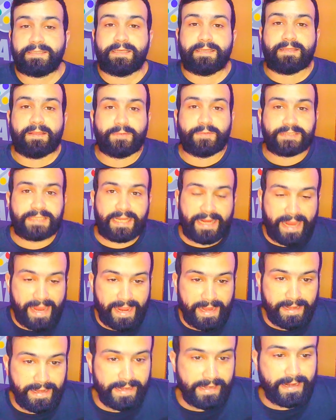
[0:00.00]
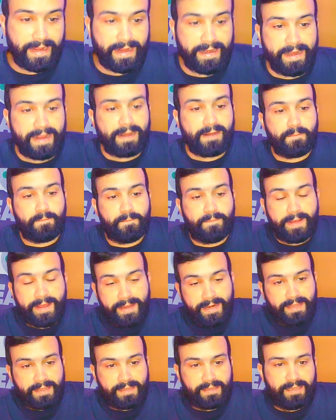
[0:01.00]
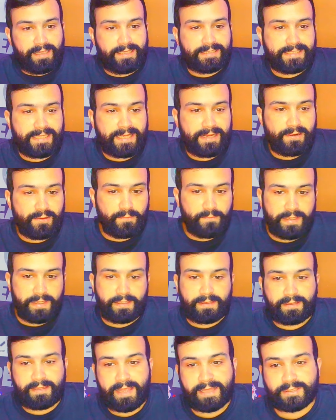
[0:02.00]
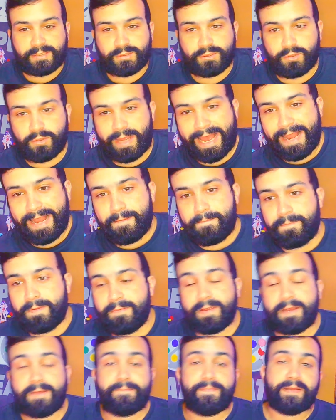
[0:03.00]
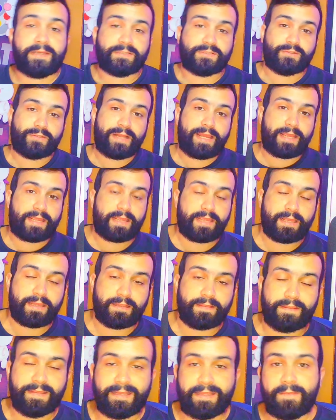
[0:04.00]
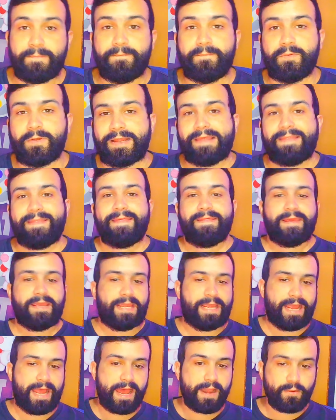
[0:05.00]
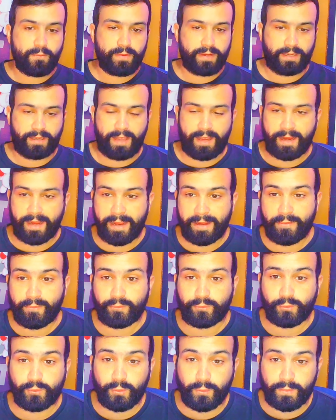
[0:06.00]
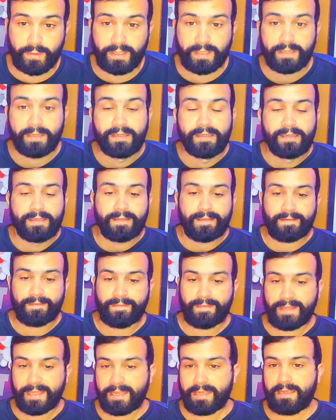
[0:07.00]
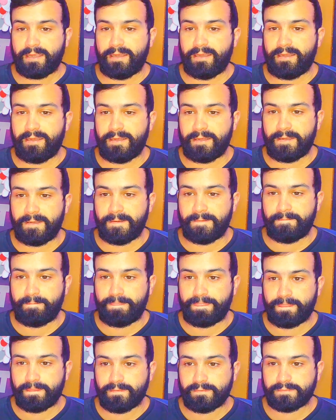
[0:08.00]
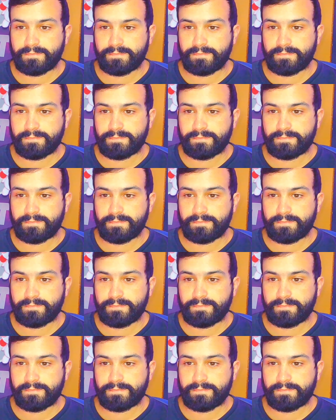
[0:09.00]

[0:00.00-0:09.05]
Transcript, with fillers: y estamos acá en el canal para echarle un vistazo al primer personaje de temporada de Halloween, acá en octubre, de eh,